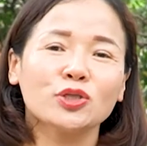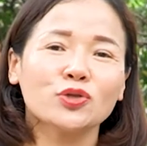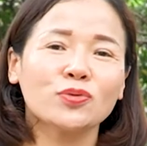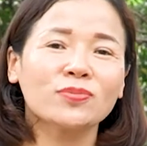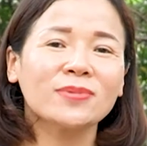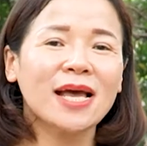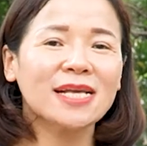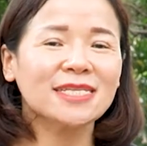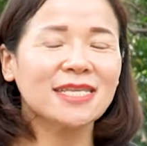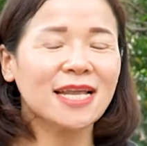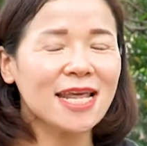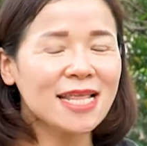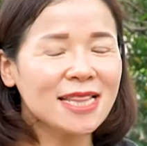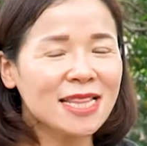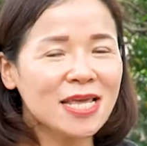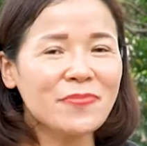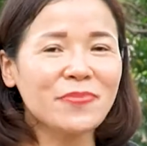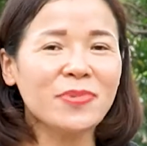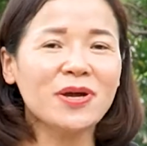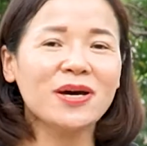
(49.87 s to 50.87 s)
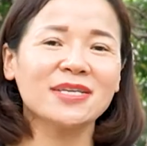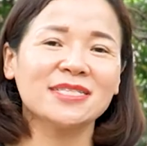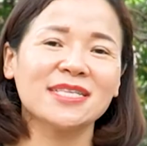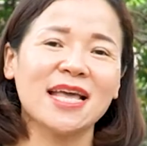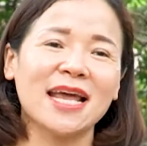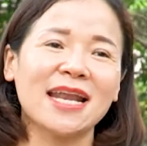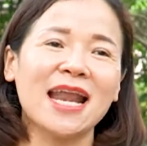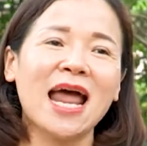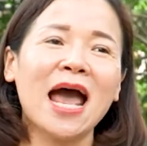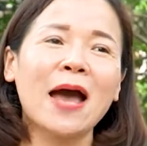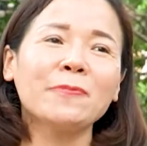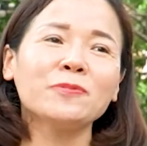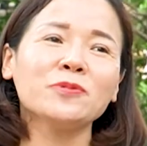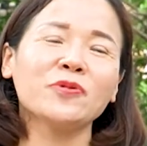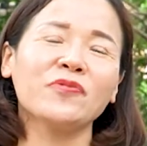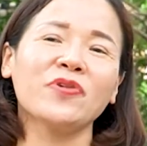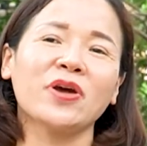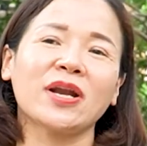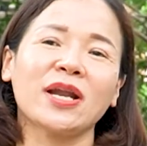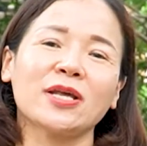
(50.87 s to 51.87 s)
chúng ta sẽ đi tìm lời giải đáp
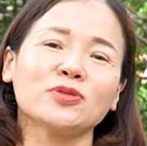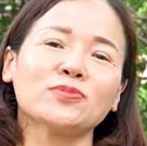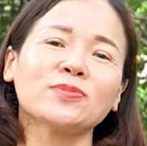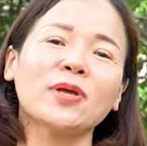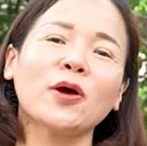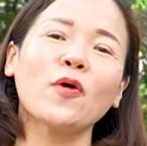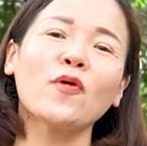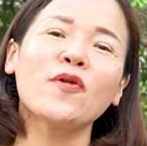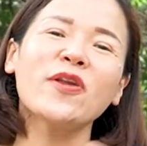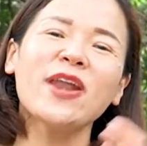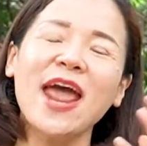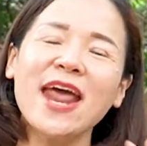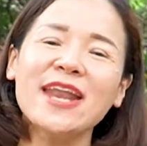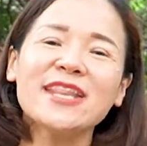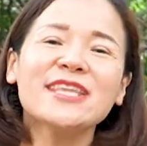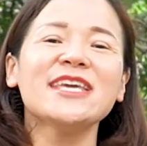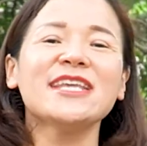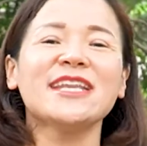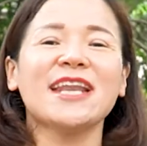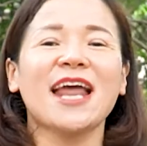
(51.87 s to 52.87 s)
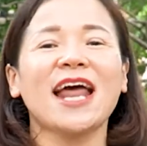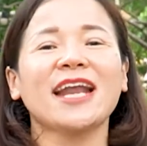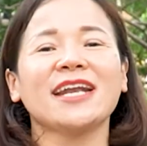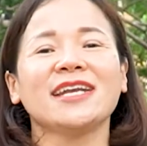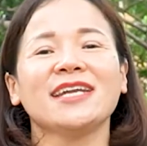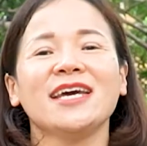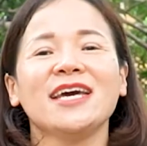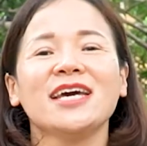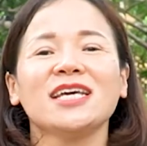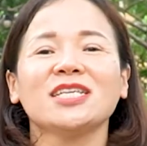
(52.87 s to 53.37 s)
cho việc là chúng ta có nên nhịn ăn